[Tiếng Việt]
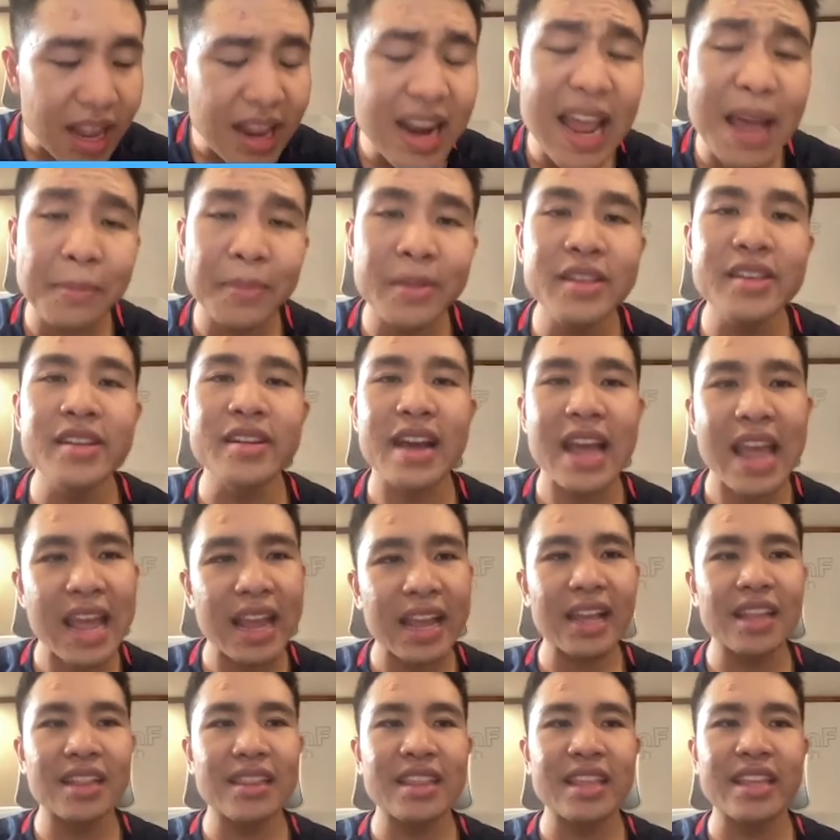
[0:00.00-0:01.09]
làm cái dự
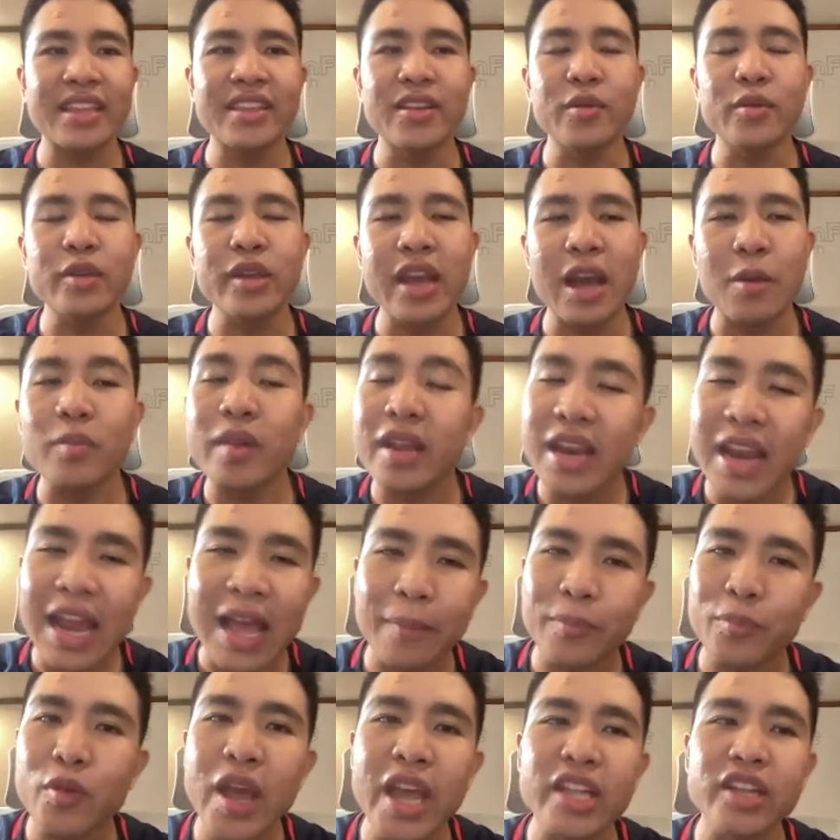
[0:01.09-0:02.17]
án á thì giống như ổng đi
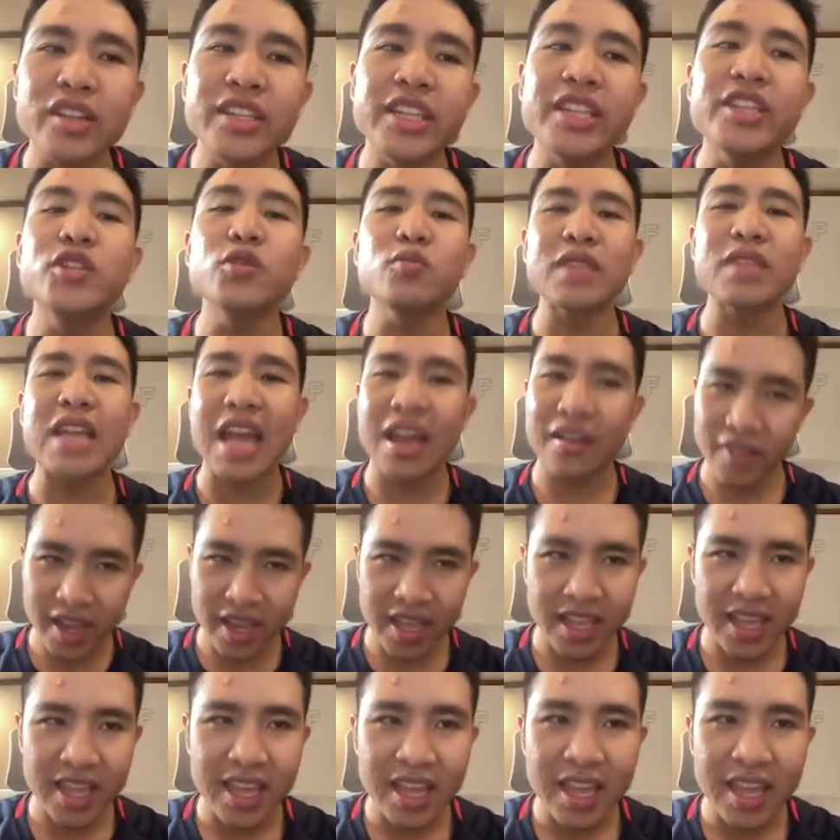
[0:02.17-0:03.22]
làm thuê cho chính chúng ta vậy